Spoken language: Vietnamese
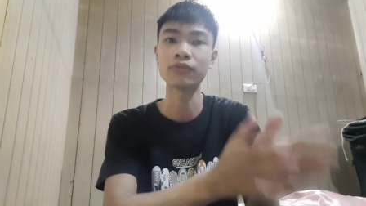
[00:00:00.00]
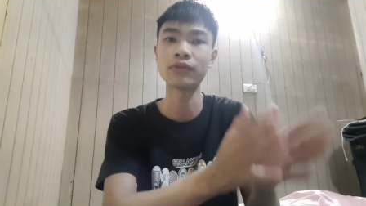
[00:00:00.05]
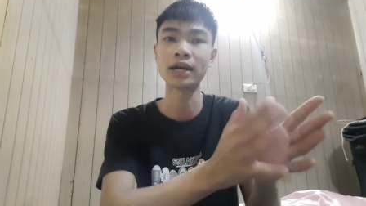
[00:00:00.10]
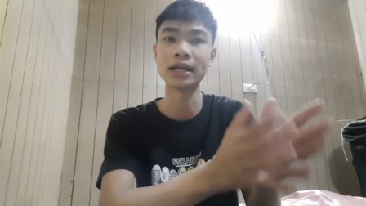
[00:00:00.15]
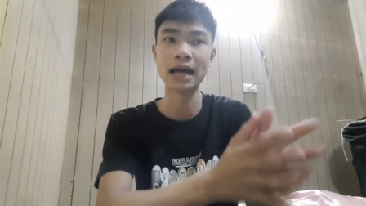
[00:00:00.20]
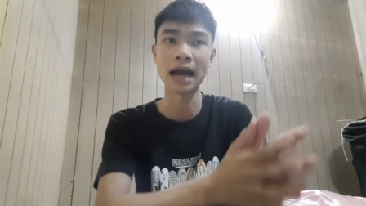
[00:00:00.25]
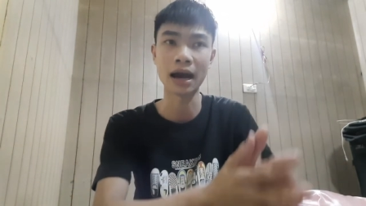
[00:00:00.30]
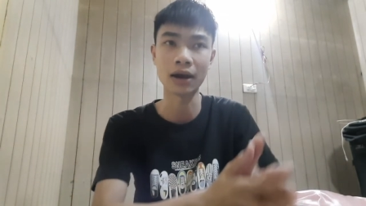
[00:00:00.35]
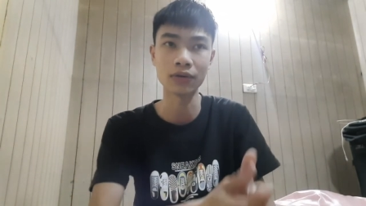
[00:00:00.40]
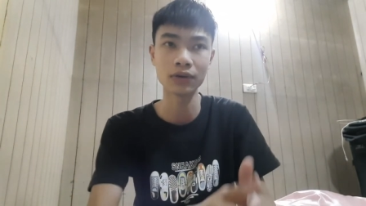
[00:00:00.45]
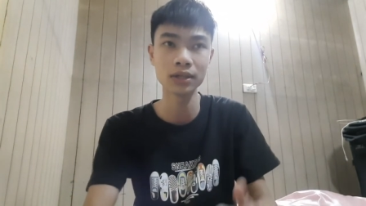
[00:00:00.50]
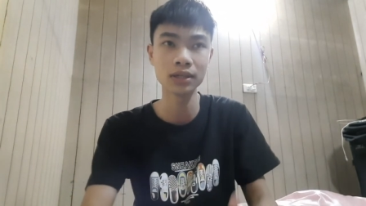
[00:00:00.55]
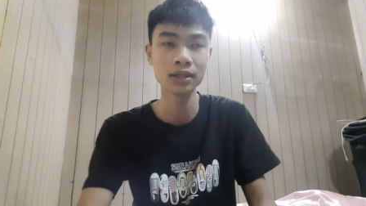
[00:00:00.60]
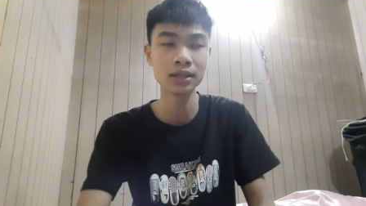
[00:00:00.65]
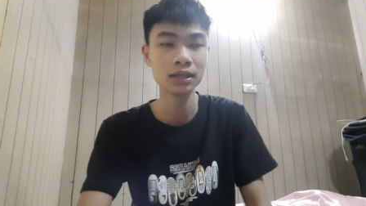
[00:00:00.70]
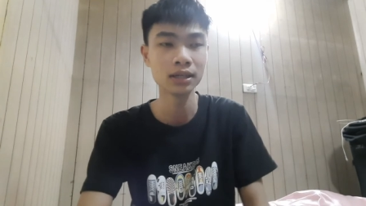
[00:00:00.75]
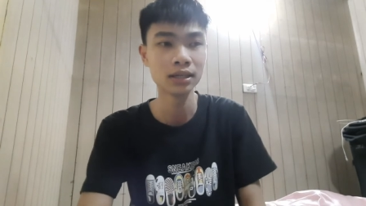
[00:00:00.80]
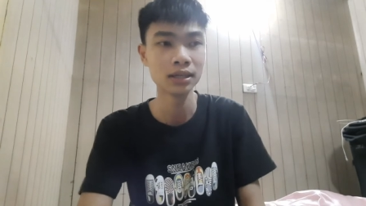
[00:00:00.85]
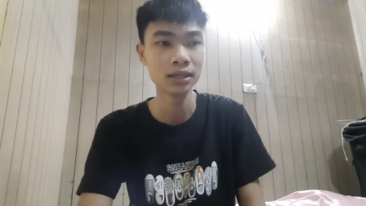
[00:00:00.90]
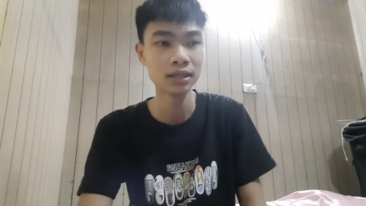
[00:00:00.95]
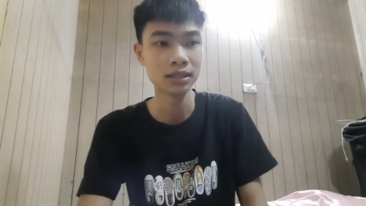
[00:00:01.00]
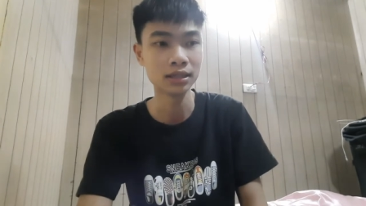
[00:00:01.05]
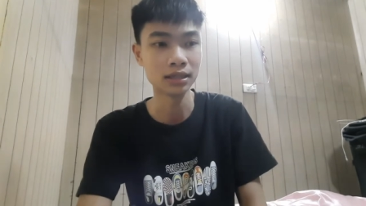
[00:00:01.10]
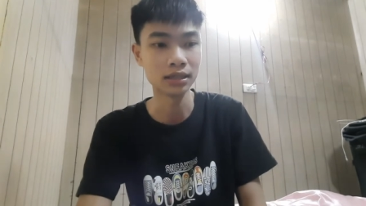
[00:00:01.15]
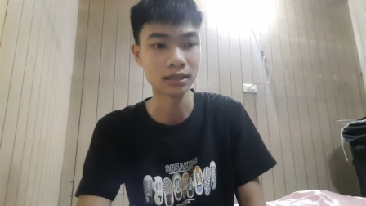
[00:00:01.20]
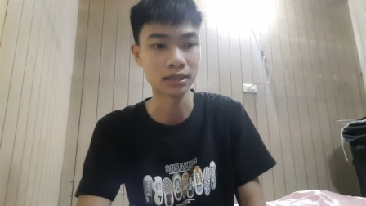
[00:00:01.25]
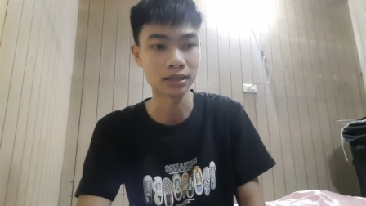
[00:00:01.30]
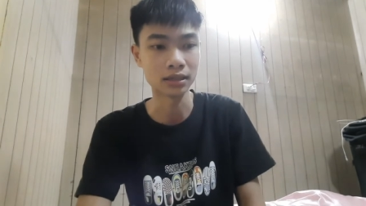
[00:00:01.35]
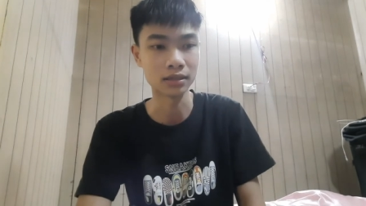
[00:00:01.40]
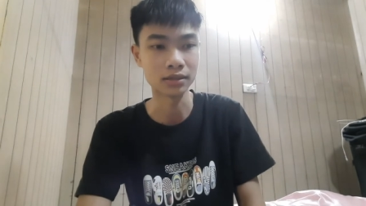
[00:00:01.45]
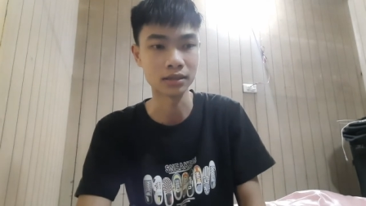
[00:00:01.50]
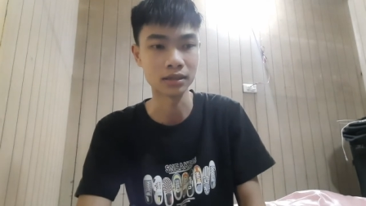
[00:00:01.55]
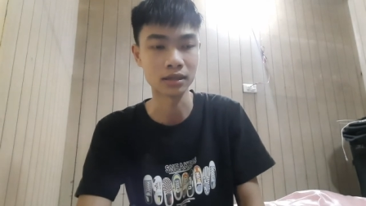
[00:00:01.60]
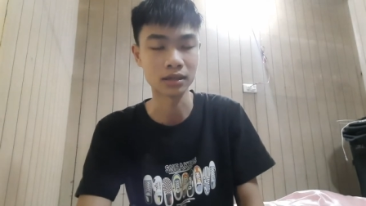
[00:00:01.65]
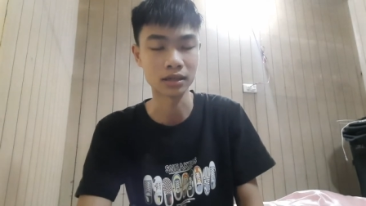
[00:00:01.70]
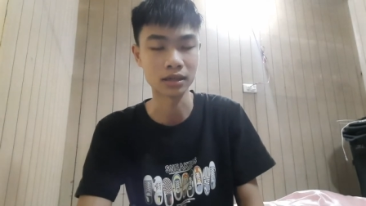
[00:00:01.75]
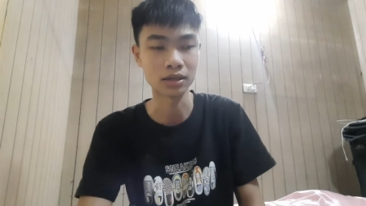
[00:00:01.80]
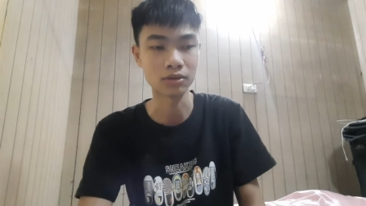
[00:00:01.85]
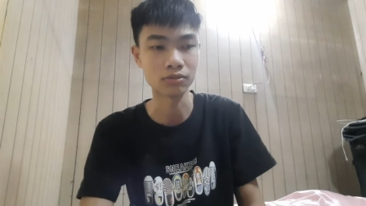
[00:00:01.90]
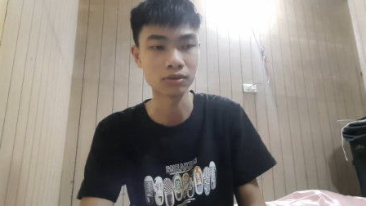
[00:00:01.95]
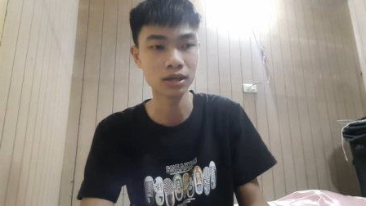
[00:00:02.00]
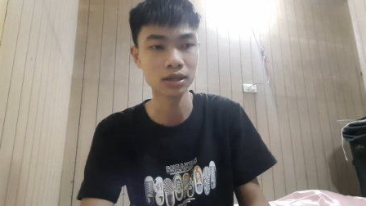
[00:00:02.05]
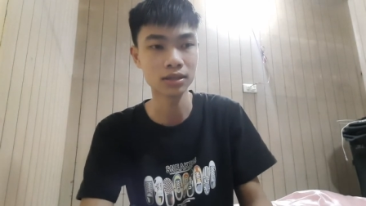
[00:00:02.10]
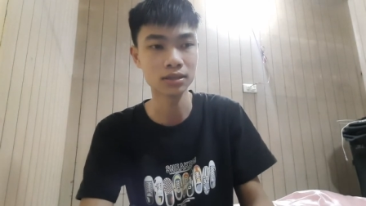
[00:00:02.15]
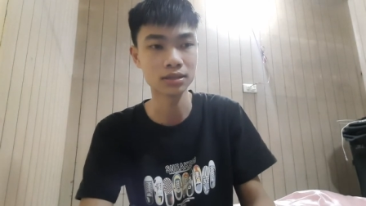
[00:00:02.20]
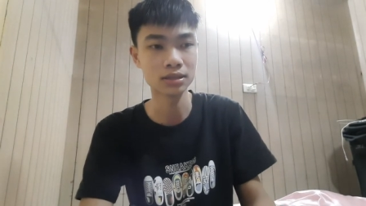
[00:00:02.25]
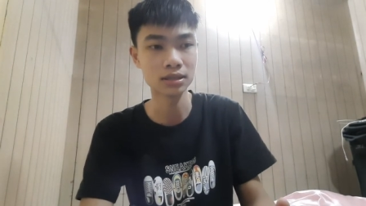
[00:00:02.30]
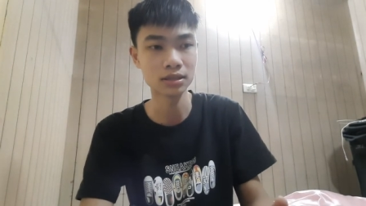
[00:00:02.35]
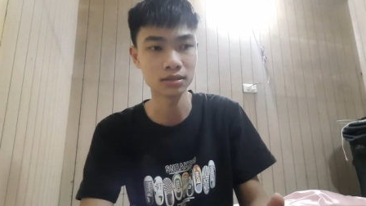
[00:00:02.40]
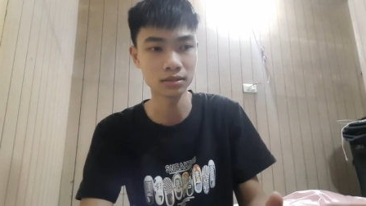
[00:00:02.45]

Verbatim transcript: ngoài đảo ấy, thì là thường là động đất nó